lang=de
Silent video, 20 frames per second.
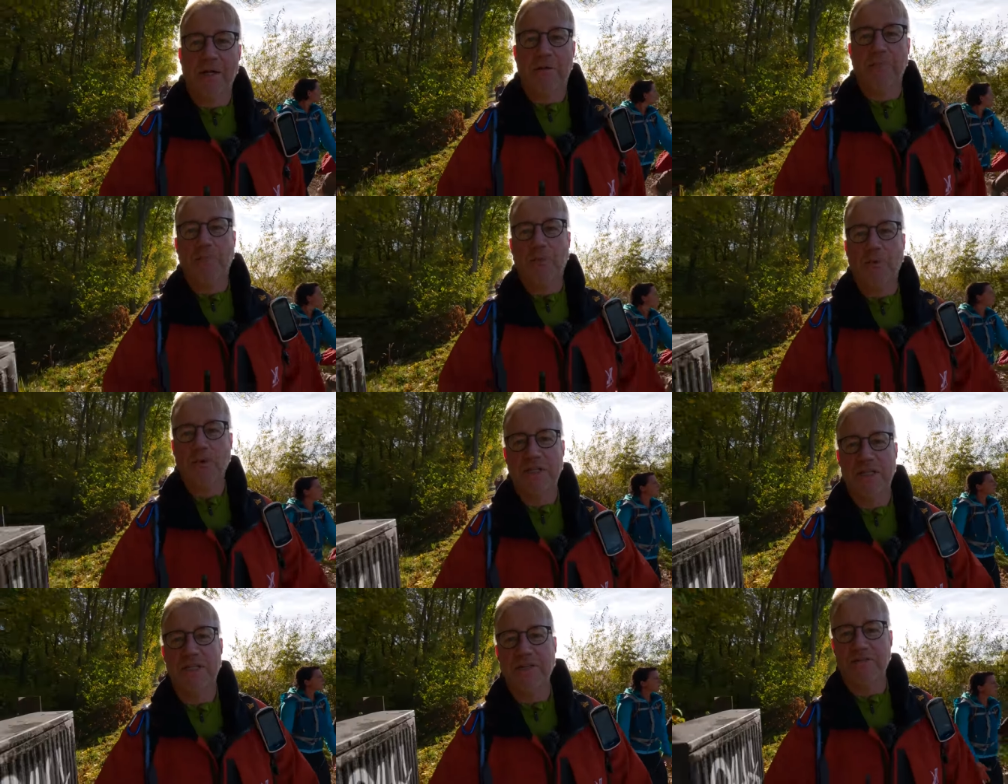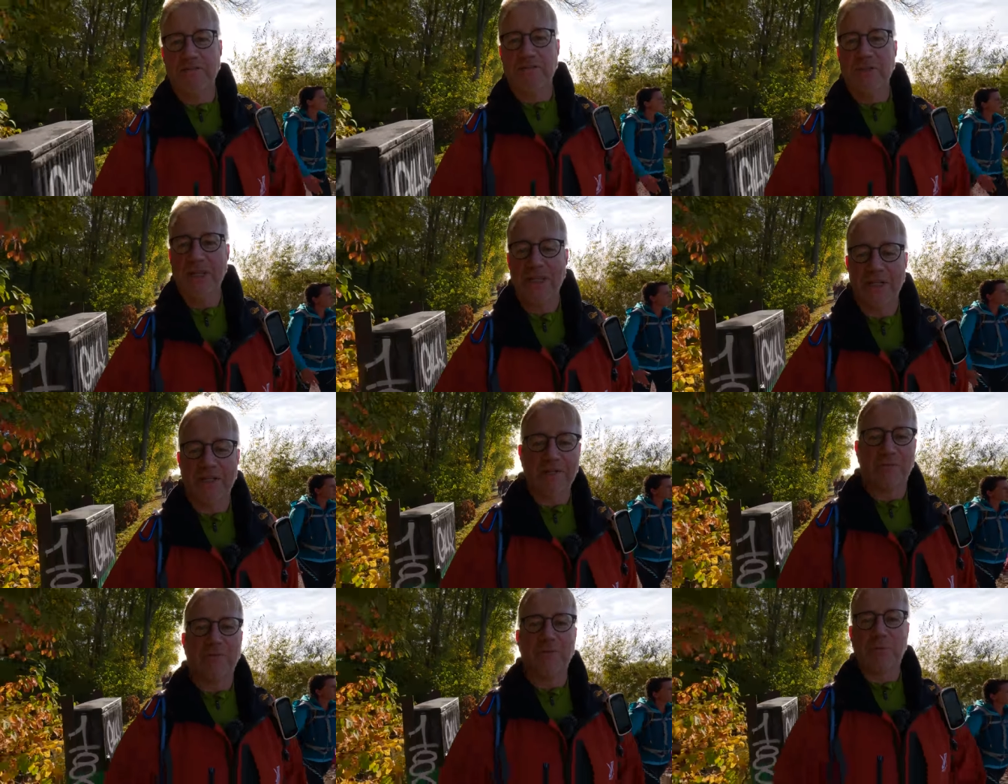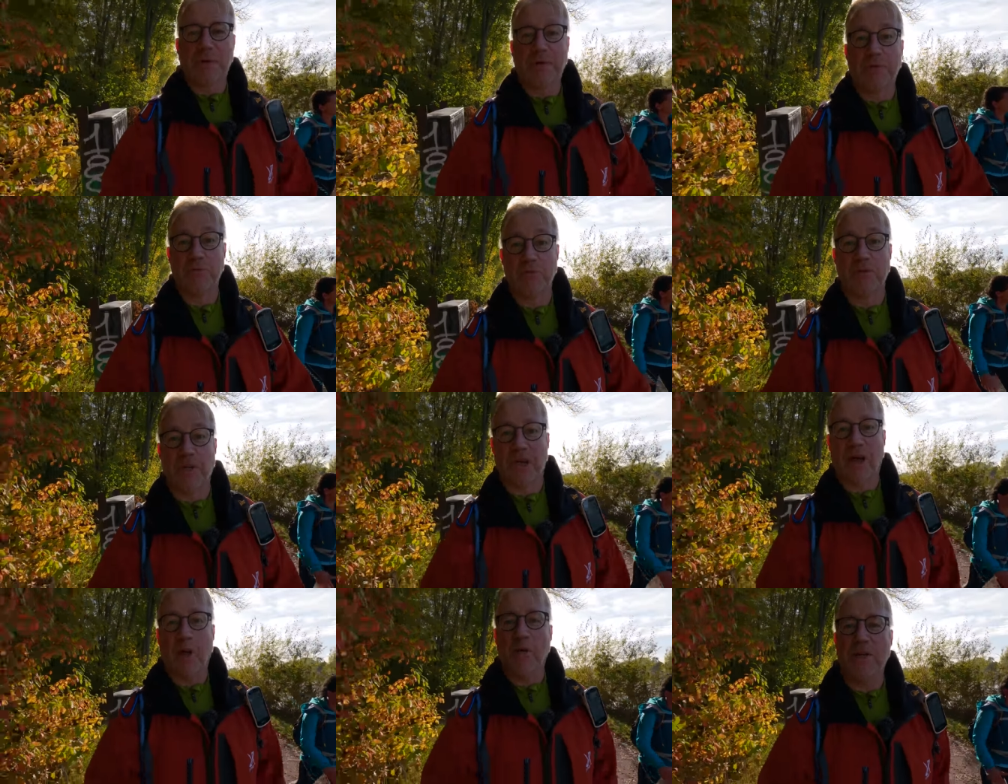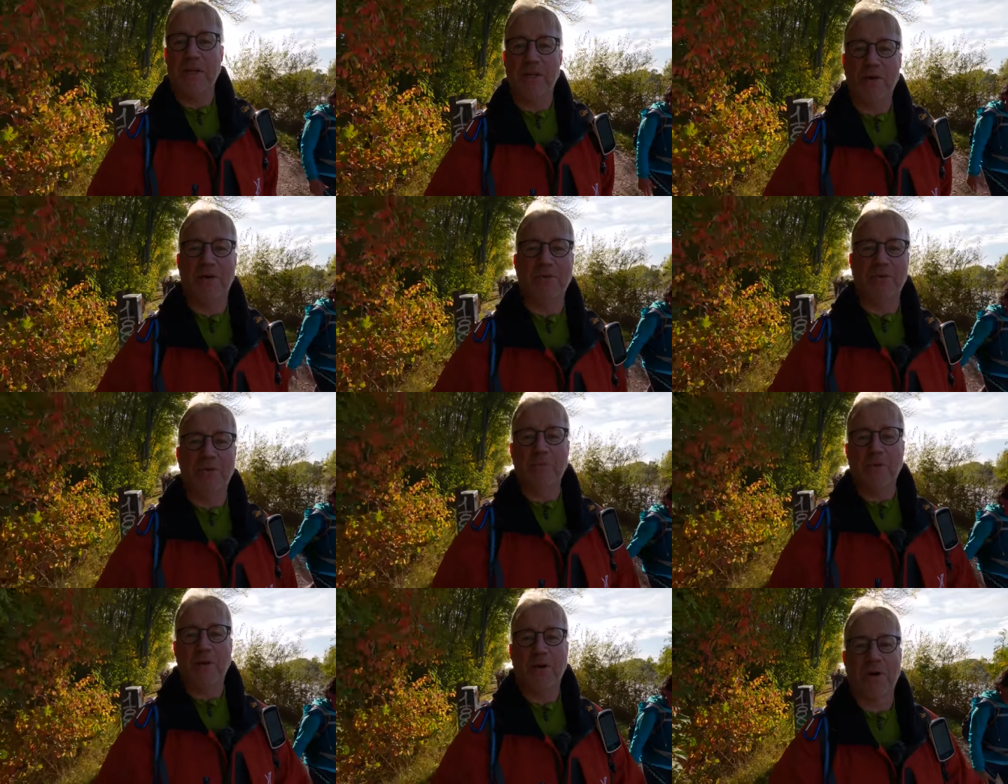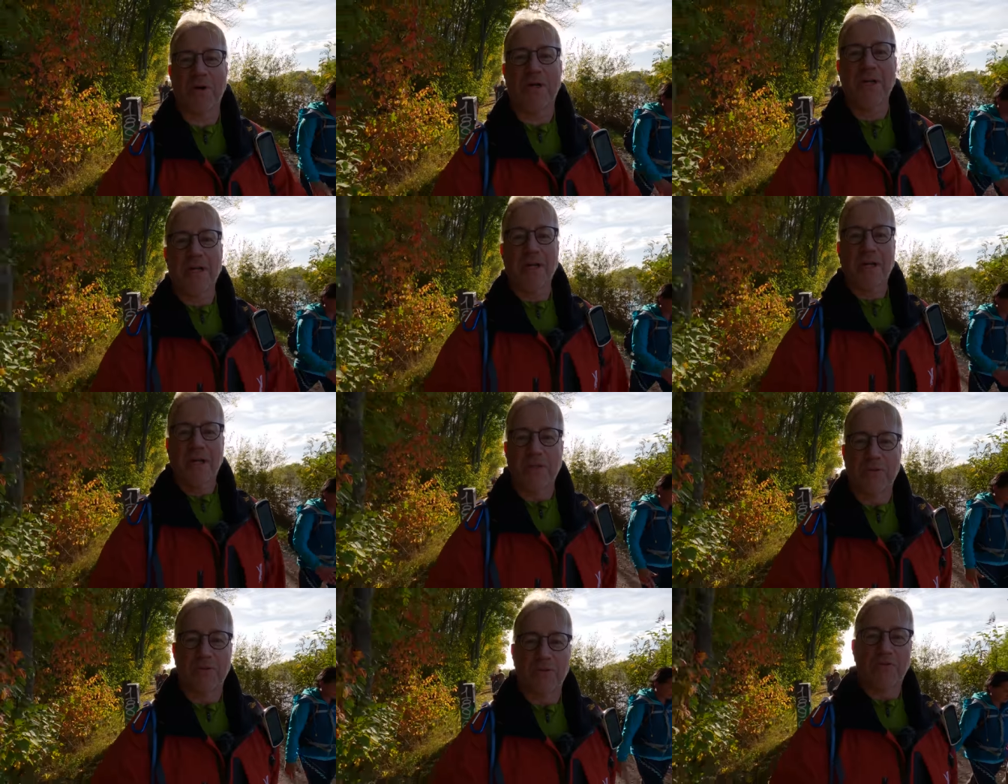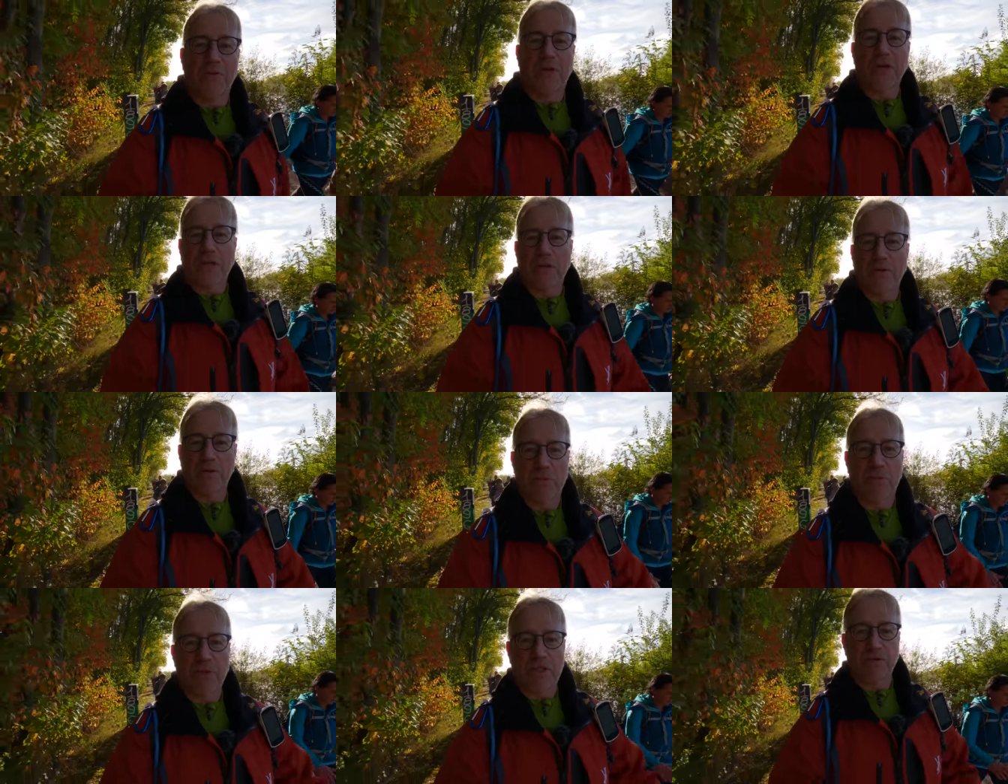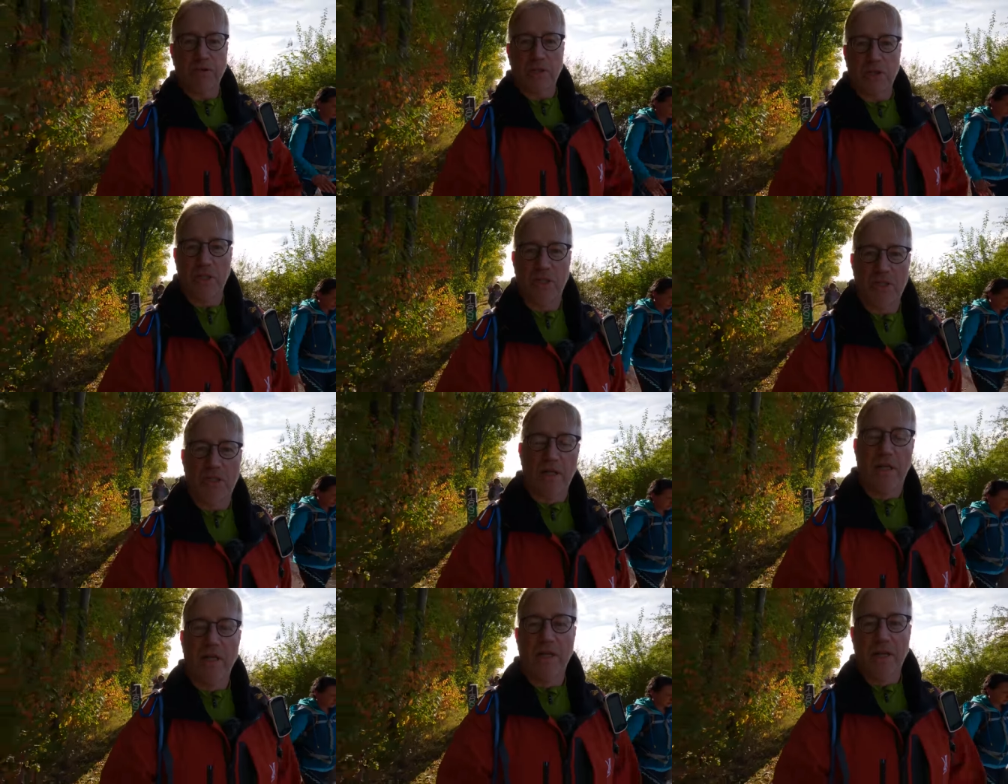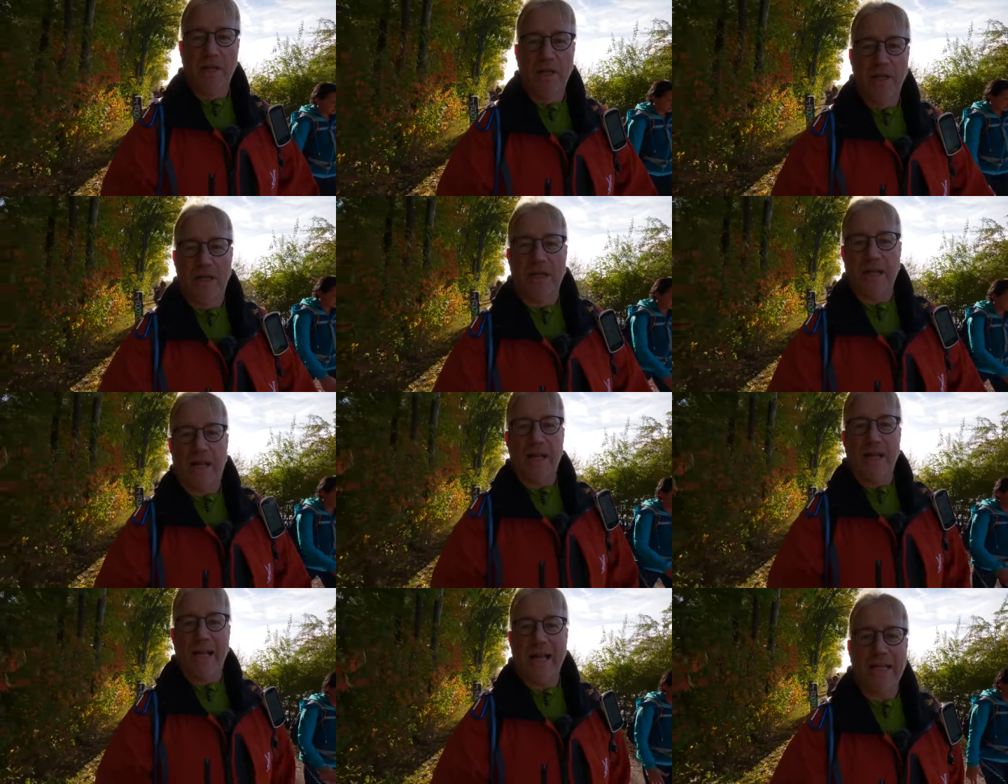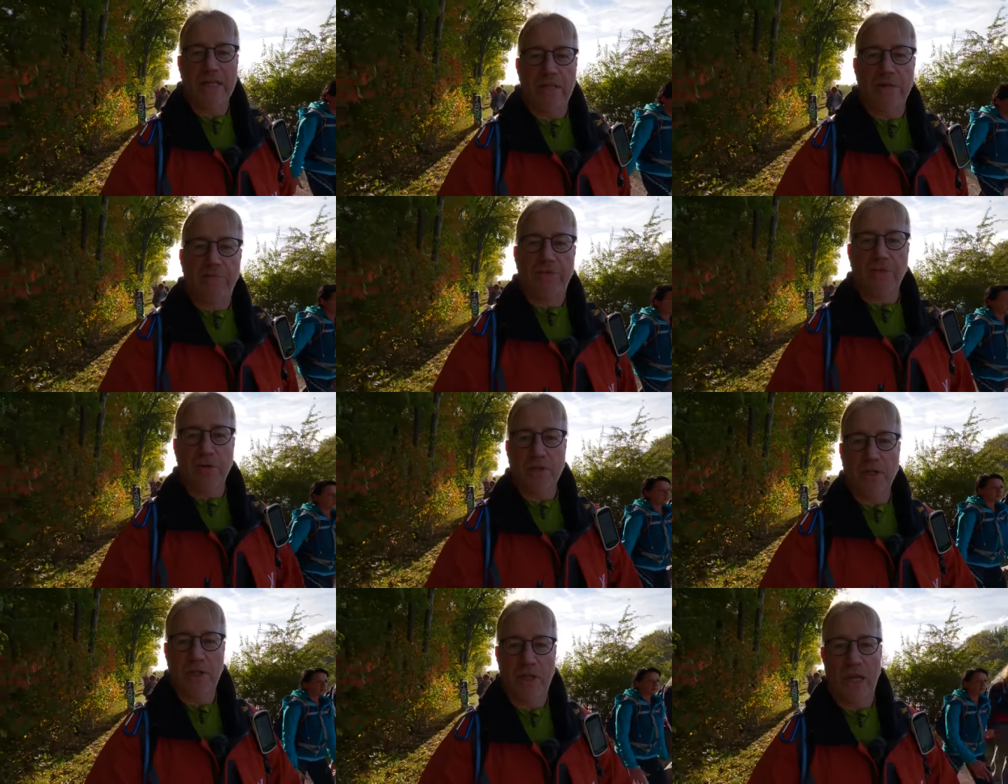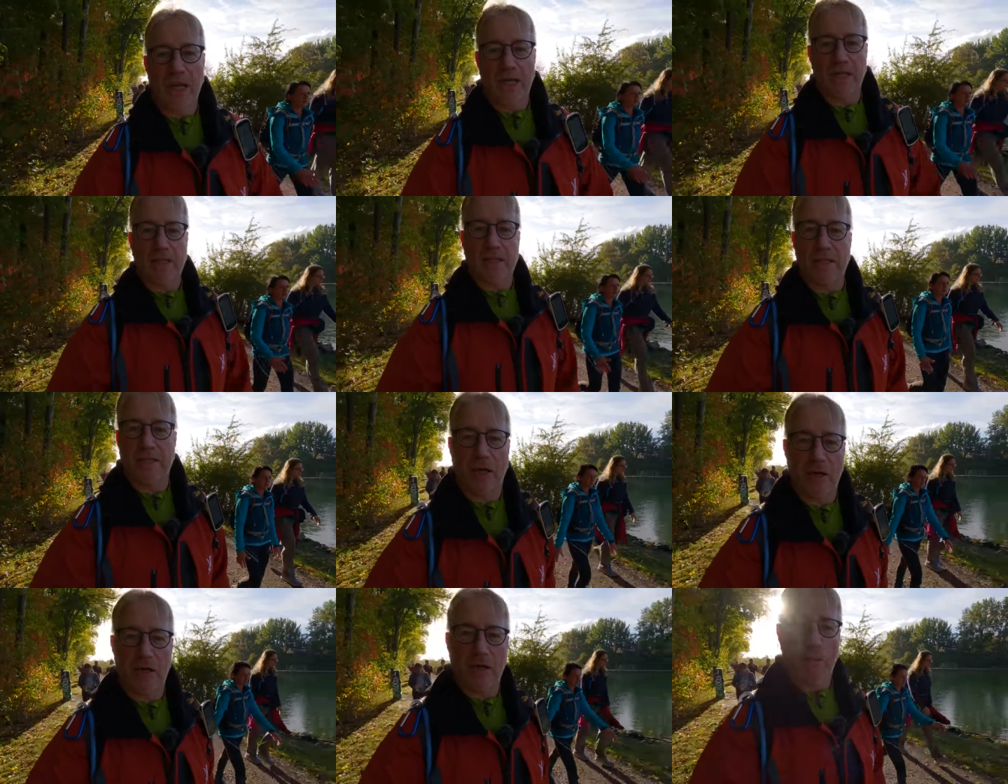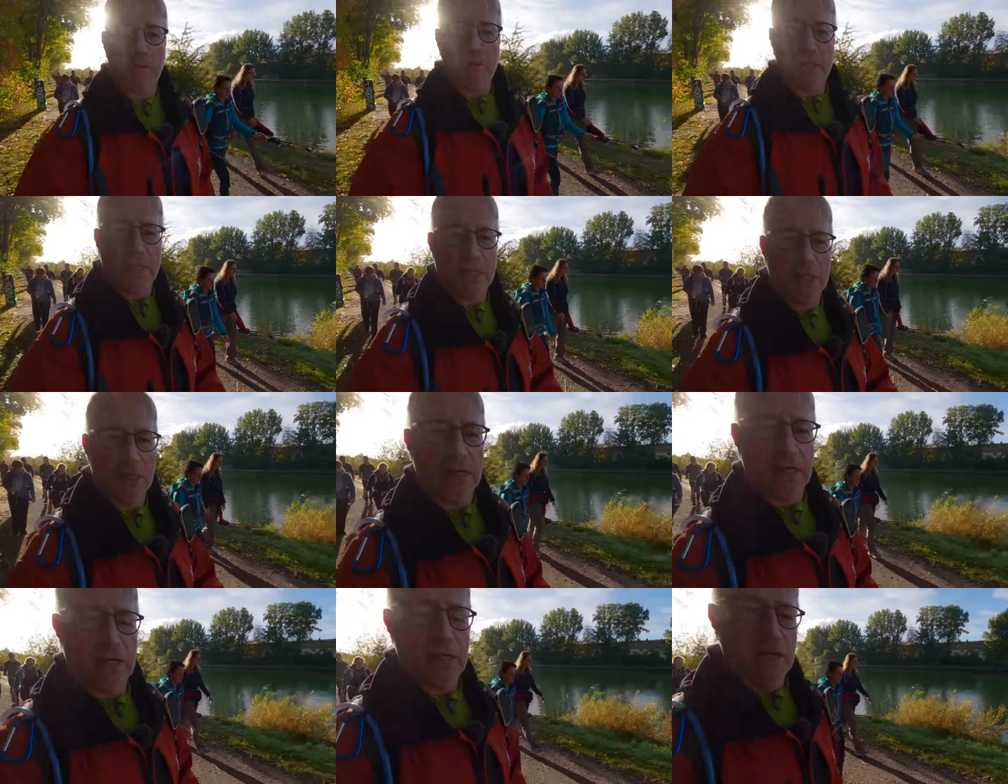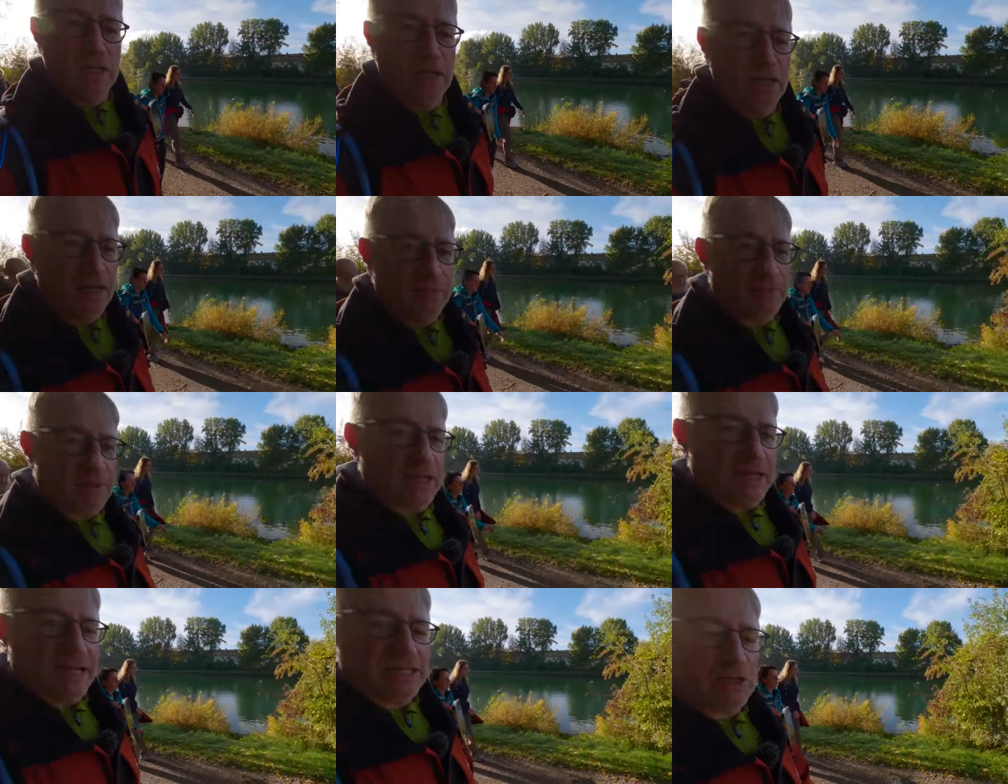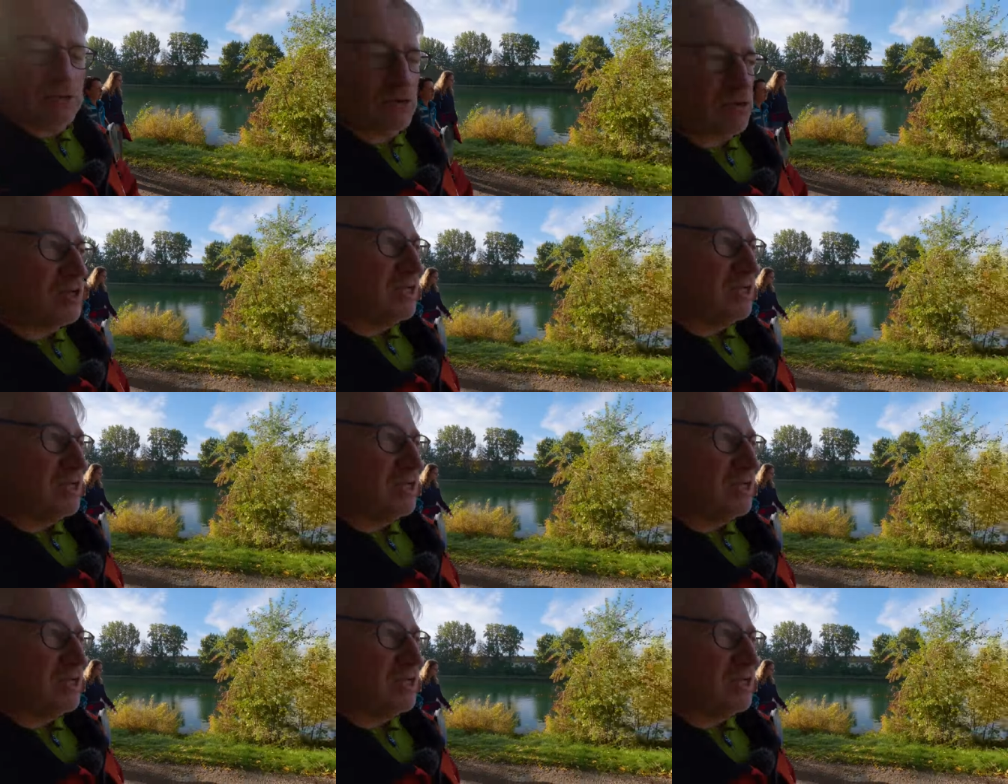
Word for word: motivierend und bringt gute Laune hier heute Morgen zu wandern und immer zwischen diesen Kanälchen, Flüssen lang. Das ist ja, glaube ich, hier, gerade extra noch